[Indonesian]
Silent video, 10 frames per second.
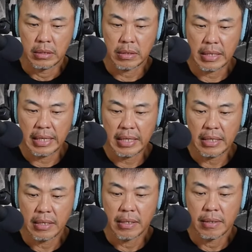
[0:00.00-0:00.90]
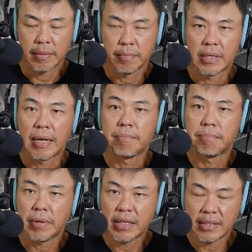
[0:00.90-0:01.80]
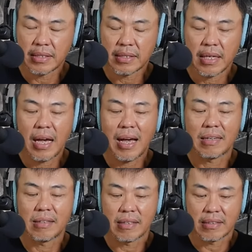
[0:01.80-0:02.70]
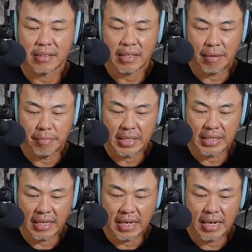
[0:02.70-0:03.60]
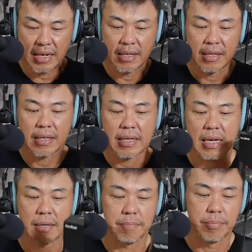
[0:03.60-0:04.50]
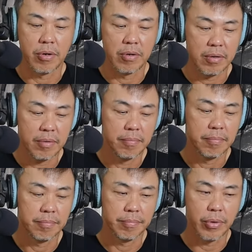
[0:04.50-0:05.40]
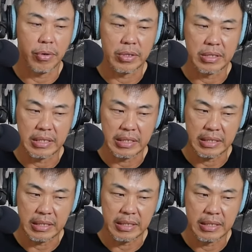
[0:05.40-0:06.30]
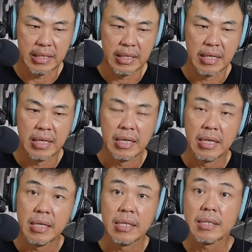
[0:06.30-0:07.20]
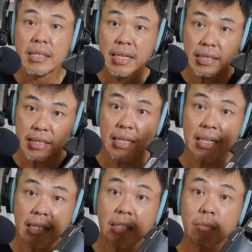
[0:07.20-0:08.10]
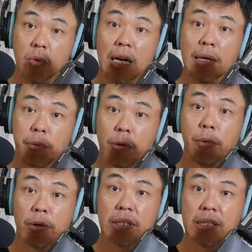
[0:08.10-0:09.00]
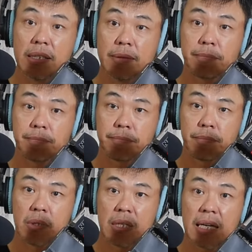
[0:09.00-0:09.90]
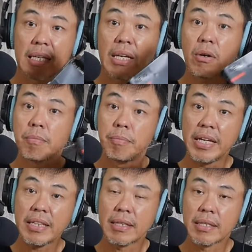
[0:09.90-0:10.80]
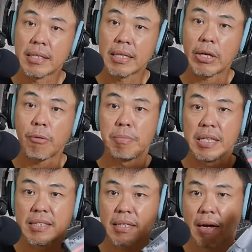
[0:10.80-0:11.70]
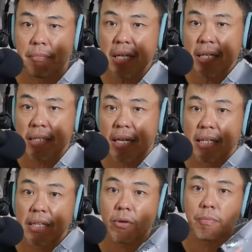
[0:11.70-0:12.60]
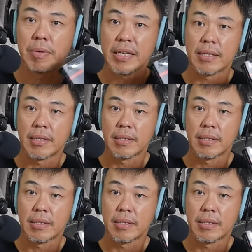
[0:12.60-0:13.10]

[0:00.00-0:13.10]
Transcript: Oke dan plus ada seramiknya karbon body. Tiga-tiganya ini semua karbon body. Dari keoblet, keoblet seramik, dan keoblet